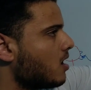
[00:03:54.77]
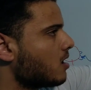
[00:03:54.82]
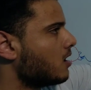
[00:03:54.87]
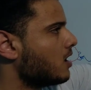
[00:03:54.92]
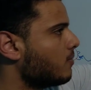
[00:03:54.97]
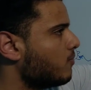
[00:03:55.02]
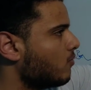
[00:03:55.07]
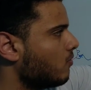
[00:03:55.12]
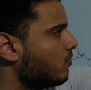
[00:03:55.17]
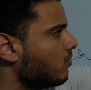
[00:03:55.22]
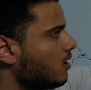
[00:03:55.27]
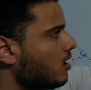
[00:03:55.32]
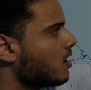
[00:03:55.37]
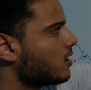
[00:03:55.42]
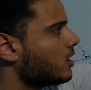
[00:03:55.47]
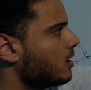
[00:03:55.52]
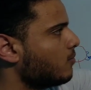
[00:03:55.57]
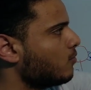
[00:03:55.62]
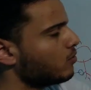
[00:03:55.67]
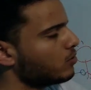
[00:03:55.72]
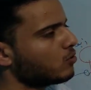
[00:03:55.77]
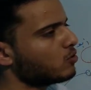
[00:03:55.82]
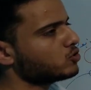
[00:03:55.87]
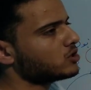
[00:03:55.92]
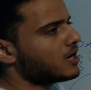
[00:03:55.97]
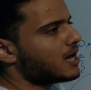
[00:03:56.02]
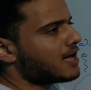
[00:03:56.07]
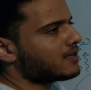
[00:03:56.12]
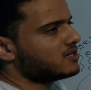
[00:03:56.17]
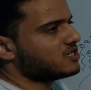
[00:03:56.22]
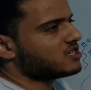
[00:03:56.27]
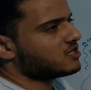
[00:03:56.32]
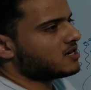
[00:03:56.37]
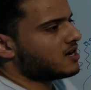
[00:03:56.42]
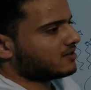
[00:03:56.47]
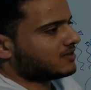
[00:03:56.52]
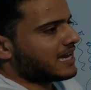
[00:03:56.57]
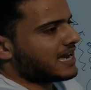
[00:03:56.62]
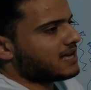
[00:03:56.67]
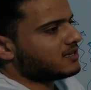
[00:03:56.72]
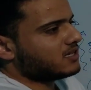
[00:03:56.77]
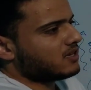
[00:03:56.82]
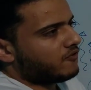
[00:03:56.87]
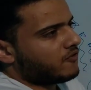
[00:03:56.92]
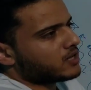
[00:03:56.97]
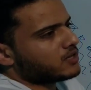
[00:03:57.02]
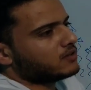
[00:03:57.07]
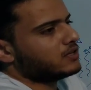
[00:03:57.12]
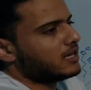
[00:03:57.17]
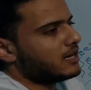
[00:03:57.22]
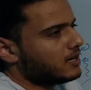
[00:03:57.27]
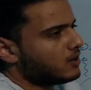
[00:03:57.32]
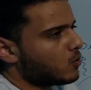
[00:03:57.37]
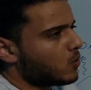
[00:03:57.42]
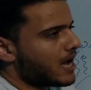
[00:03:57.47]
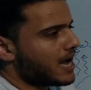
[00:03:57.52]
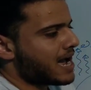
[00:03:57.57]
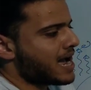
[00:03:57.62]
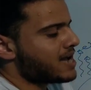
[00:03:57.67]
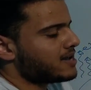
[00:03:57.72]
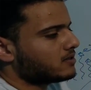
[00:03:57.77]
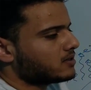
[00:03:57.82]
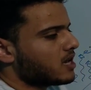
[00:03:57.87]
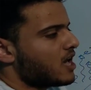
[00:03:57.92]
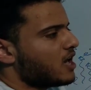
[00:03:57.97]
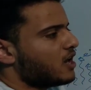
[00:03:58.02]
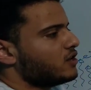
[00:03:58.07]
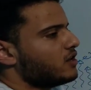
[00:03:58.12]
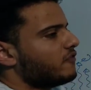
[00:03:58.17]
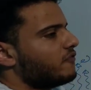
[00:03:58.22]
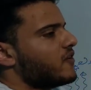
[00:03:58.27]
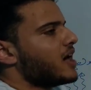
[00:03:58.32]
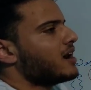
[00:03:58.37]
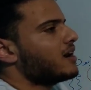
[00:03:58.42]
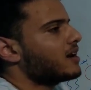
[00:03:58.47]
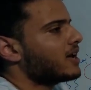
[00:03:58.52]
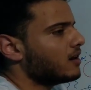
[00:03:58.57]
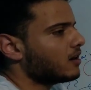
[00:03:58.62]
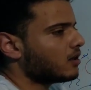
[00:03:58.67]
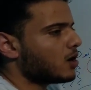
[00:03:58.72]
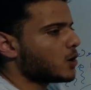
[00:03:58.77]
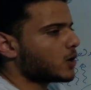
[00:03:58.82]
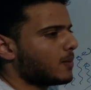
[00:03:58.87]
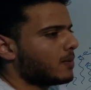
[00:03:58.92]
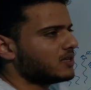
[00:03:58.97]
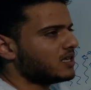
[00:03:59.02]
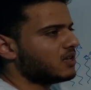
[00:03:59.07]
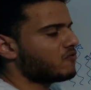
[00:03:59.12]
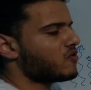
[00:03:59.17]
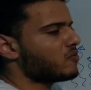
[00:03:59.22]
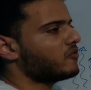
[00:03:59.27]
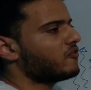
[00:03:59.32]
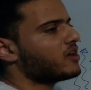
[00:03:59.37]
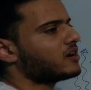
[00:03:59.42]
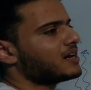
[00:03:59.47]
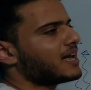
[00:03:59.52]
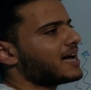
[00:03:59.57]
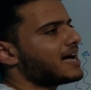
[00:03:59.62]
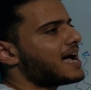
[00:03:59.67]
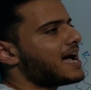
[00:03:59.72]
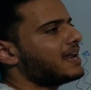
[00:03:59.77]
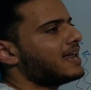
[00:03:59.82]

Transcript: كهربه كهربه الجزء العضلي خلاص عايز يفضي اللي جواه عايز يفرغ الكهرباء دي فبيفرغها